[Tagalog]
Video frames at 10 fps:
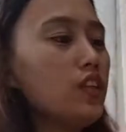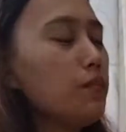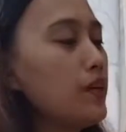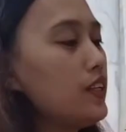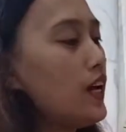nito
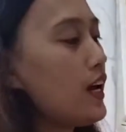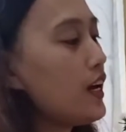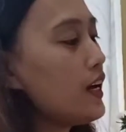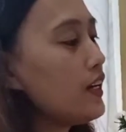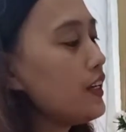naman
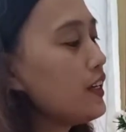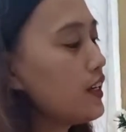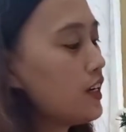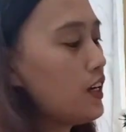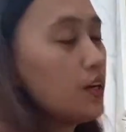ay
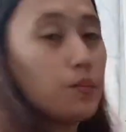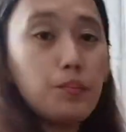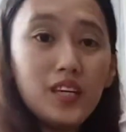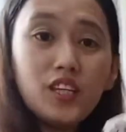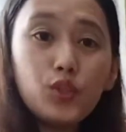
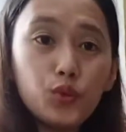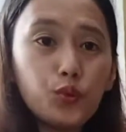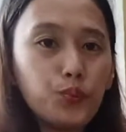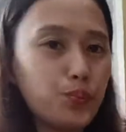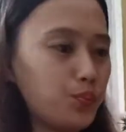
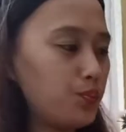medium.